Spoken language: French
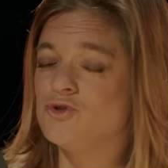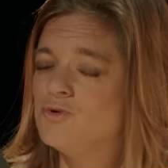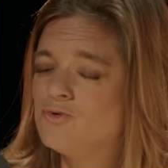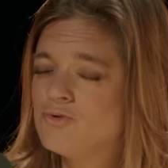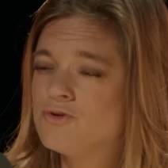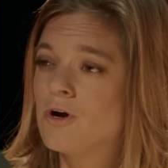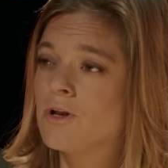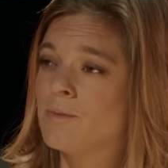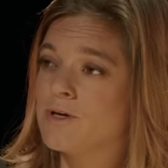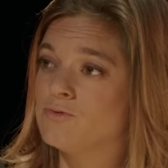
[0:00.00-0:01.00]
Je suis toute seule
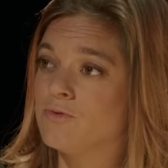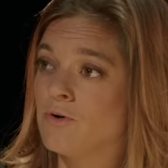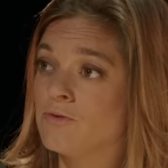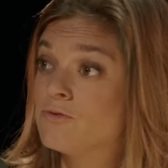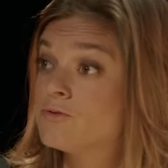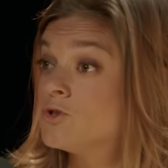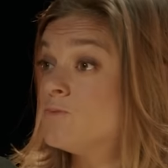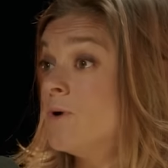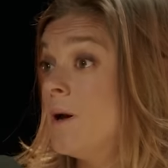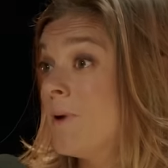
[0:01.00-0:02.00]
dans ma souffrance, je
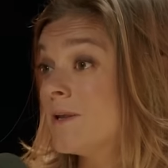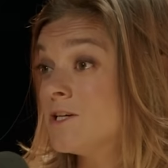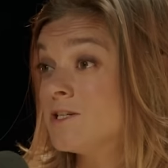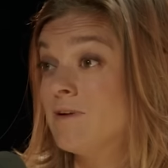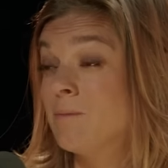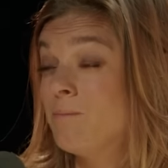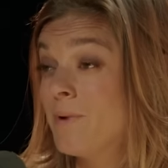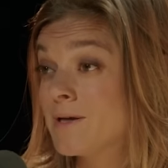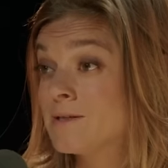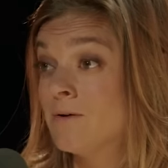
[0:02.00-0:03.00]
peux la partager avec
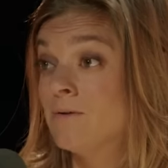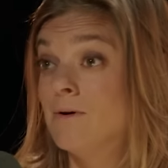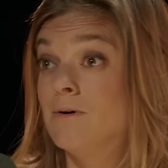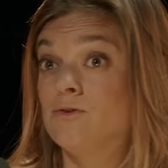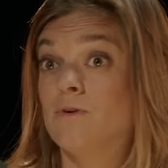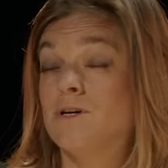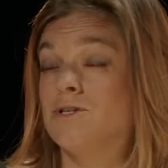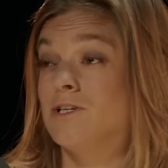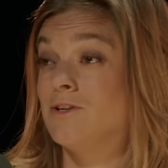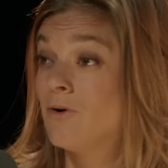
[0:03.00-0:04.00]
personne. Euh, tu vois,
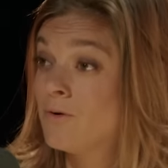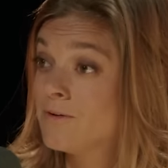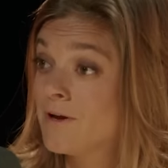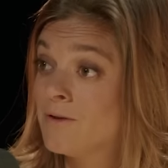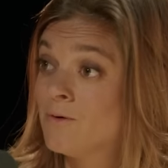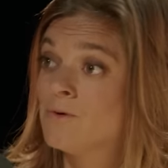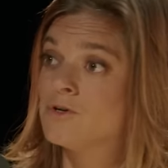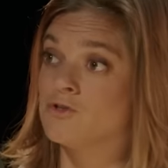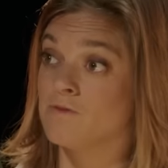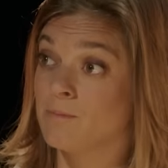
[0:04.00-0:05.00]
j'ai 31 ans,
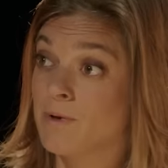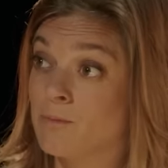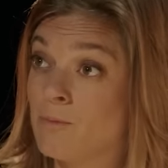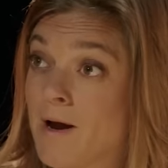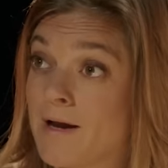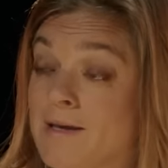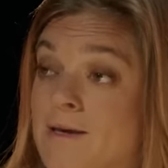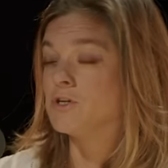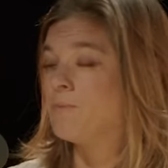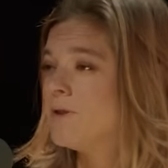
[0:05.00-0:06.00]
je viens de perdre mon mari,
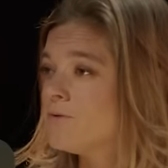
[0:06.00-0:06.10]
j'ai pas